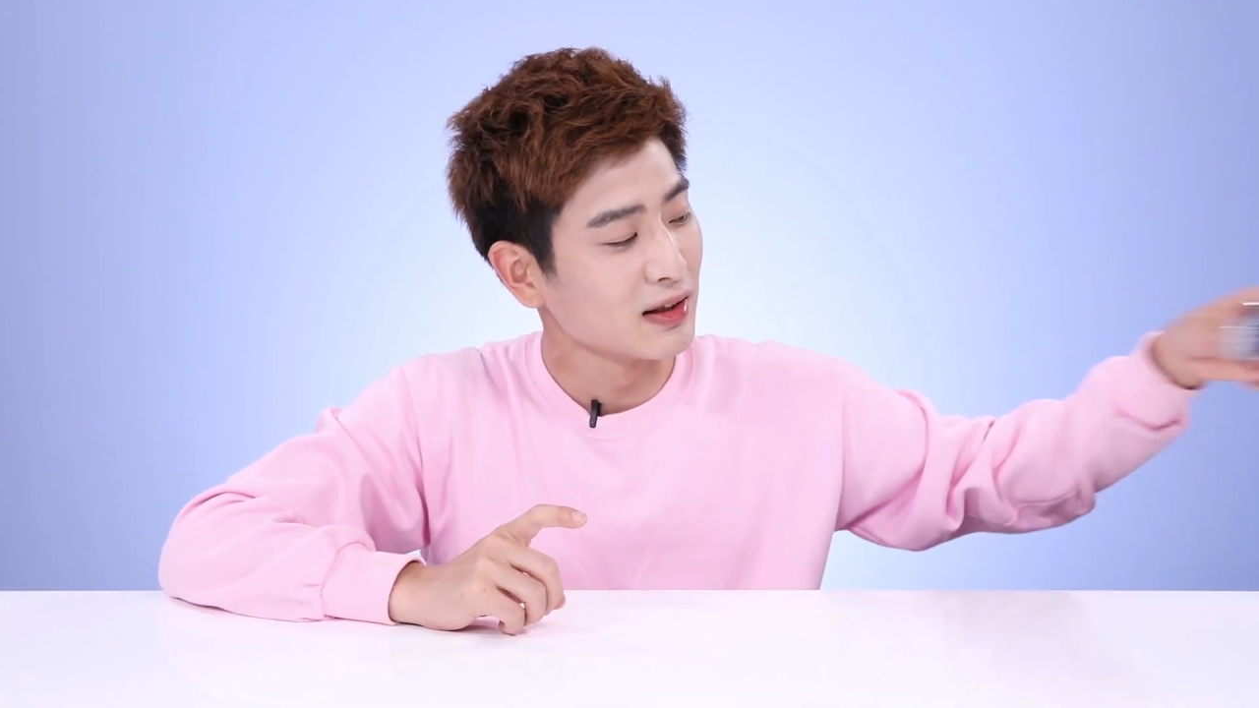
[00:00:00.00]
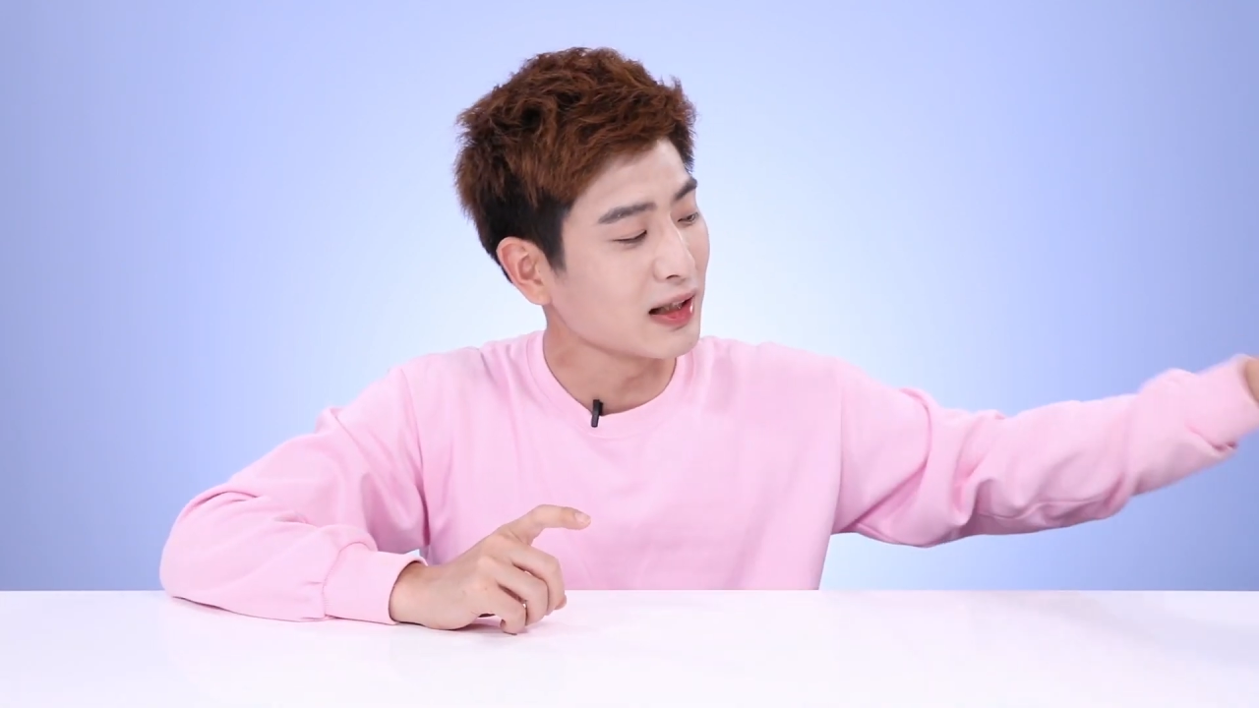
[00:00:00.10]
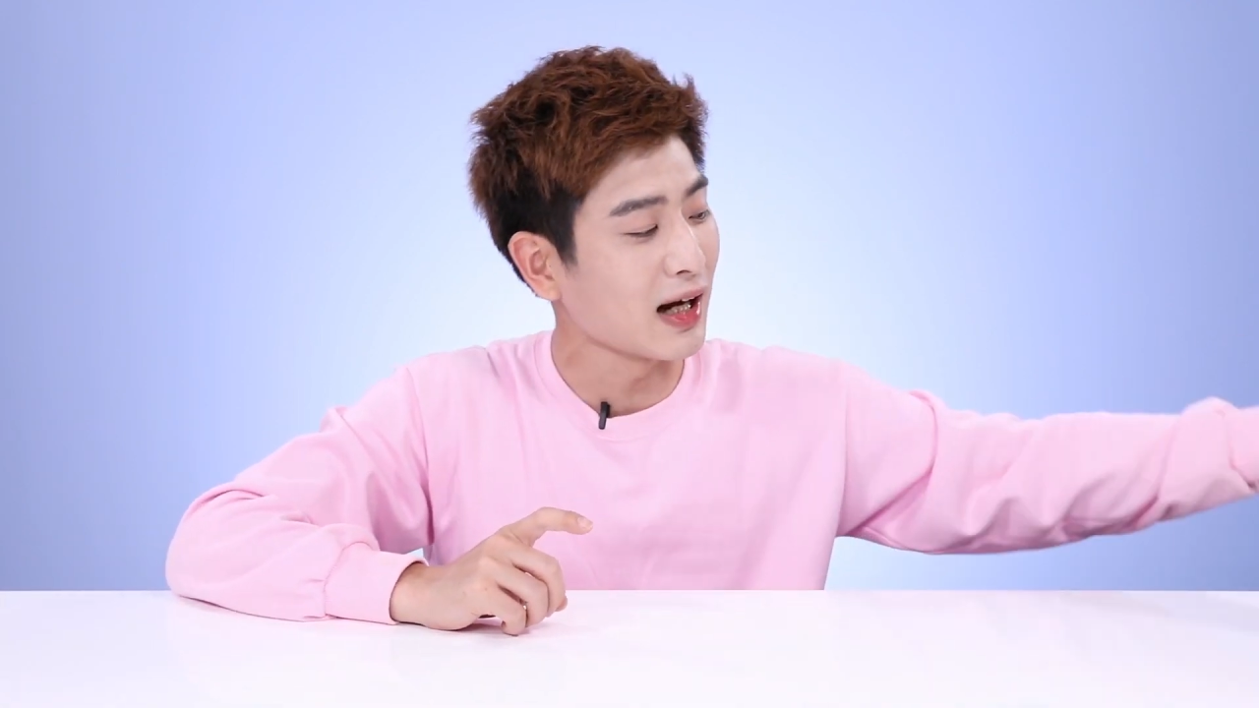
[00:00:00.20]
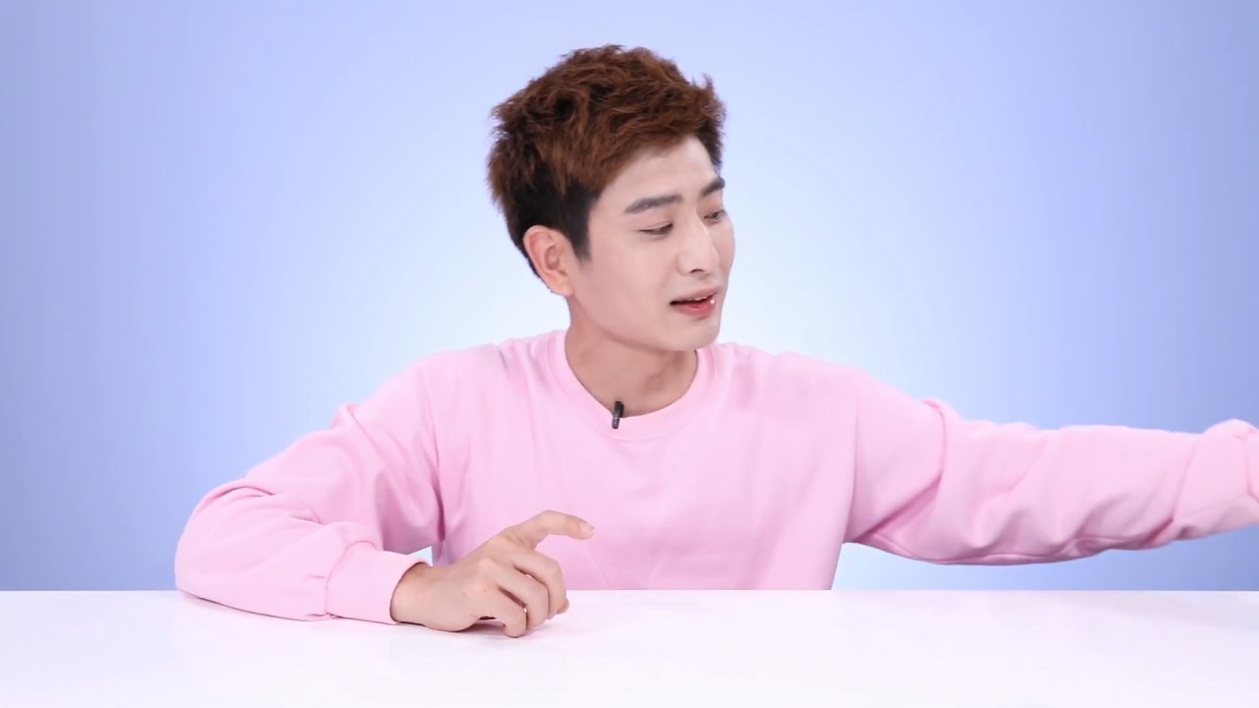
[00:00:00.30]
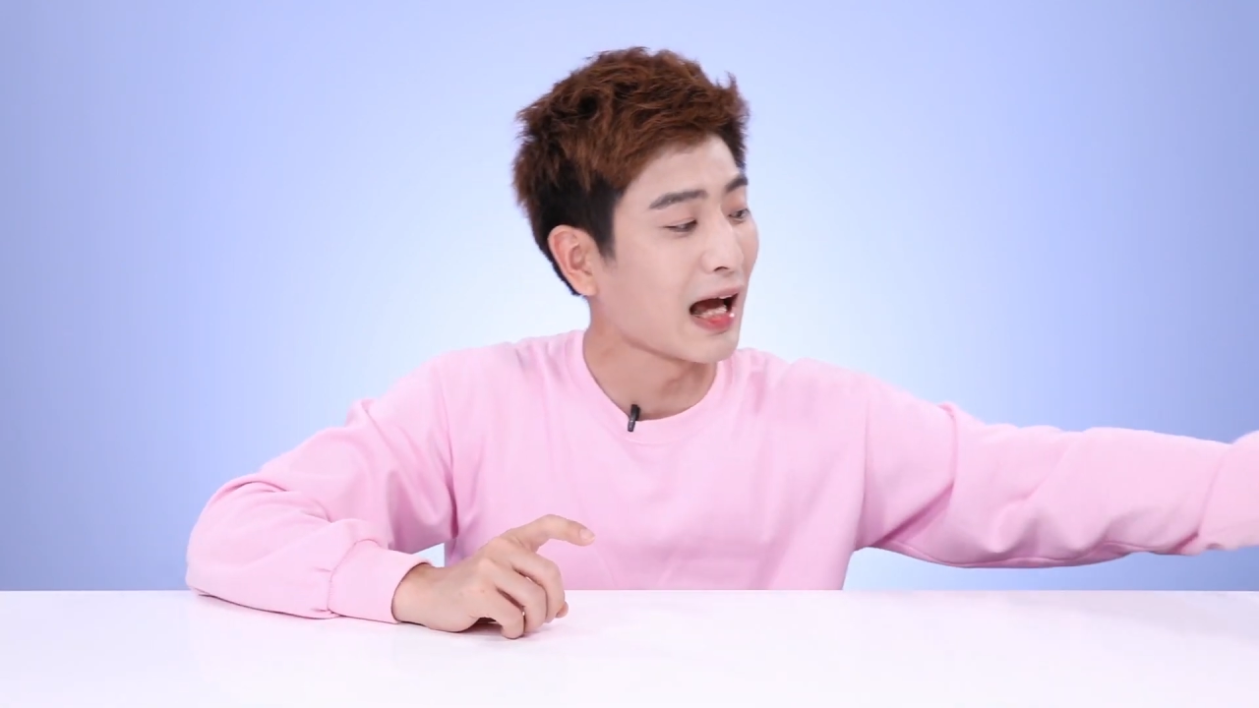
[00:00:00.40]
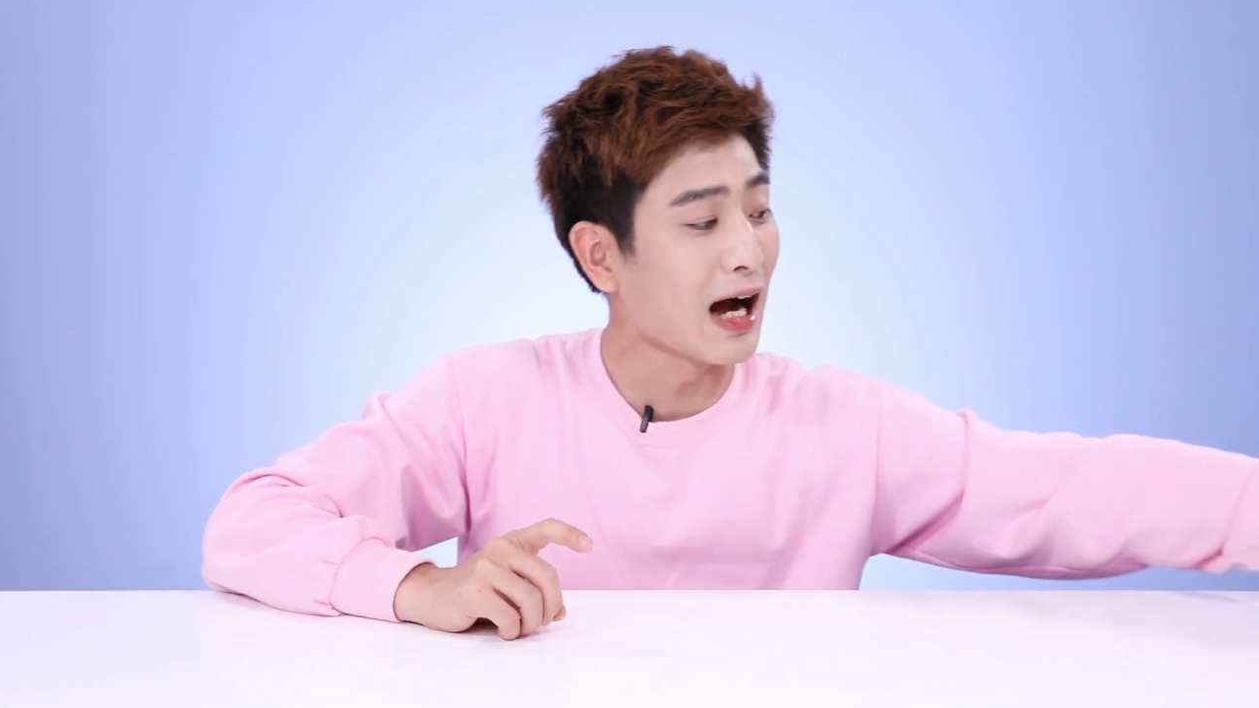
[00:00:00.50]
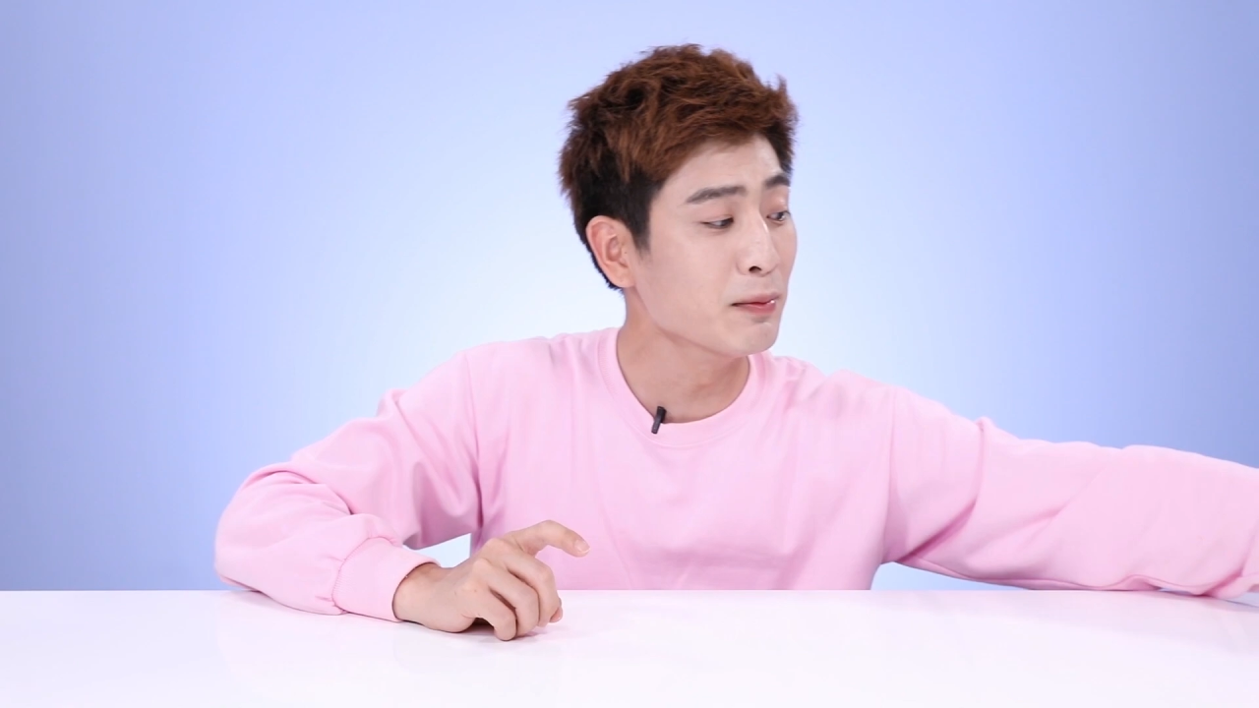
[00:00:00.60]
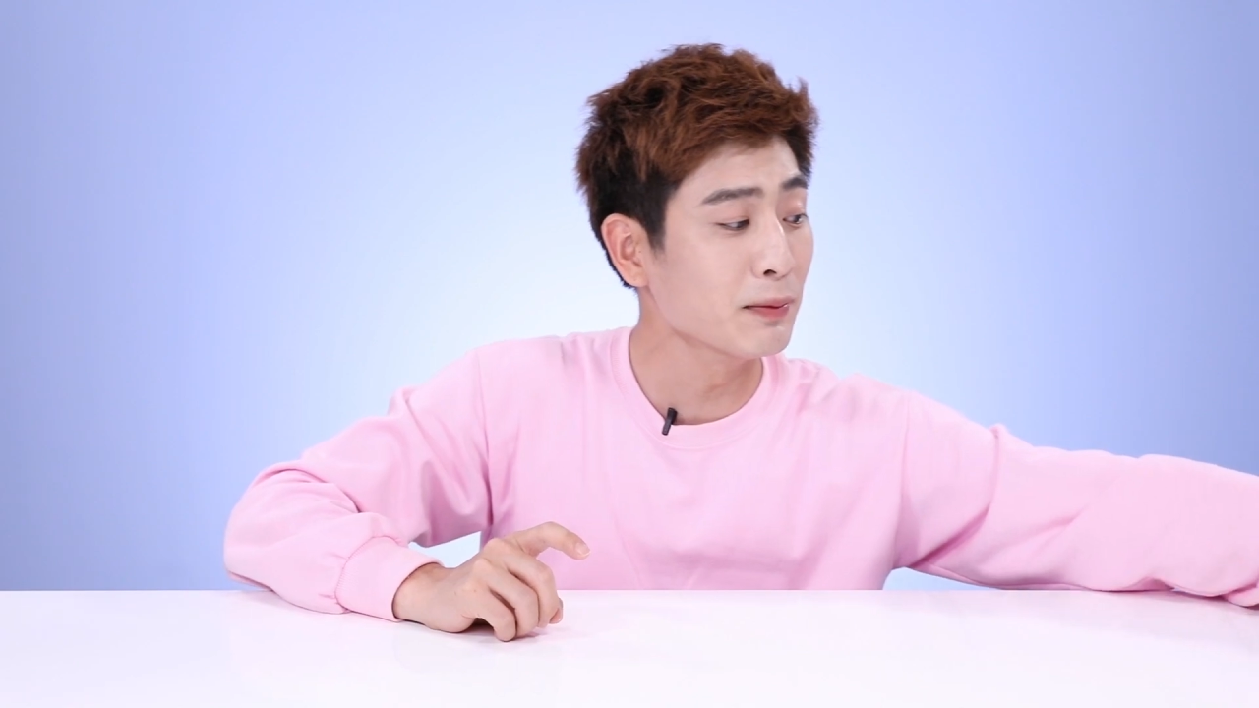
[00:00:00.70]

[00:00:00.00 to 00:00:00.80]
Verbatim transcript: 好，接下